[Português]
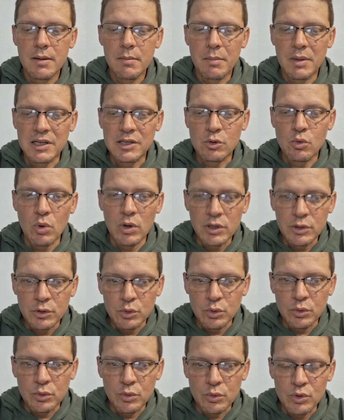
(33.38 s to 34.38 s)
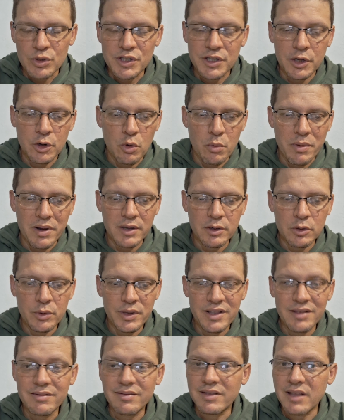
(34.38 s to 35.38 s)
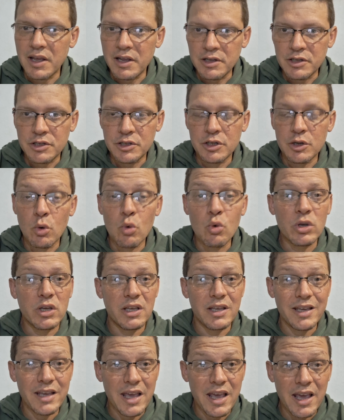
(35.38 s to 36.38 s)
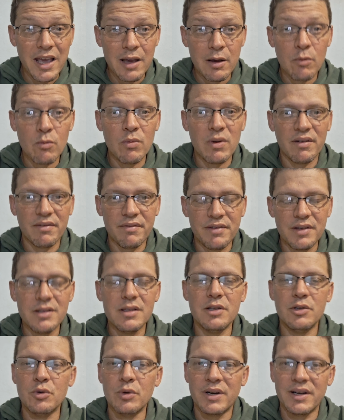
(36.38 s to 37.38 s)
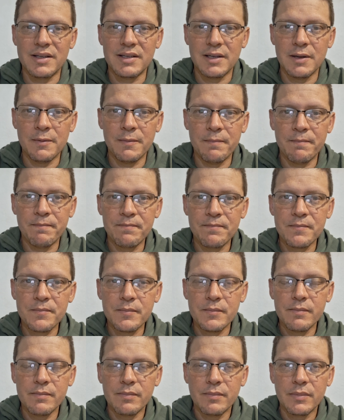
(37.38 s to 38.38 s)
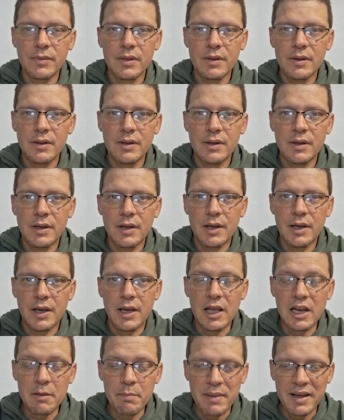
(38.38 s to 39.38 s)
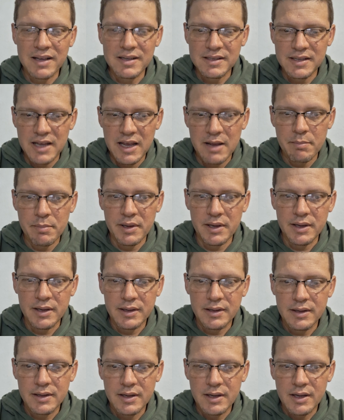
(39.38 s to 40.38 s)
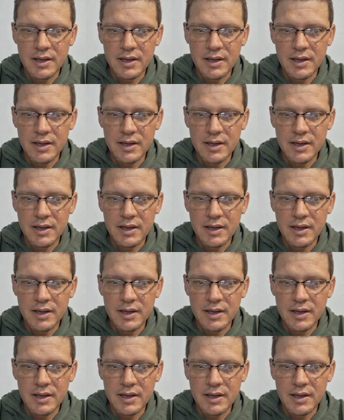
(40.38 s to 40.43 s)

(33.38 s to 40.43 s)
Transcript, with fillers: mas quando o ser humano entende o que é uma vida de oração, ele percebe